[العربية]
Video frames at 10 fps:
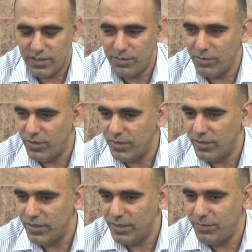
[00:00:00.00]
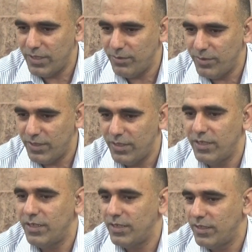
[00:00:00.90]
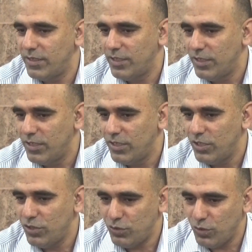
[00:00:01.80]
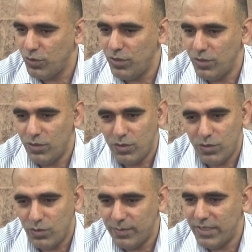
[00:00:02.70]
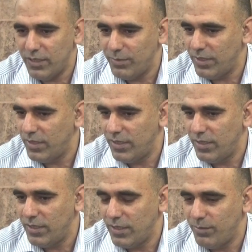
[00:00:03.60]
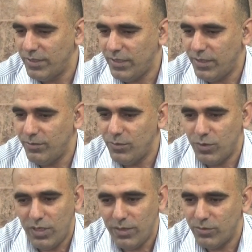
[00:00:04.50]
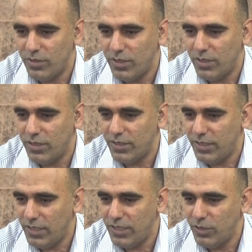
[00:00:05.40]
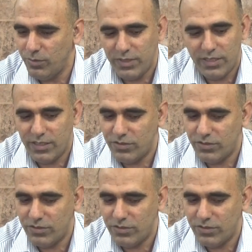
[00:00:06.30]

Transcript: لما نبدأ بالشغل وبدينا بالمطعم والحمد لله الى اليوم يعني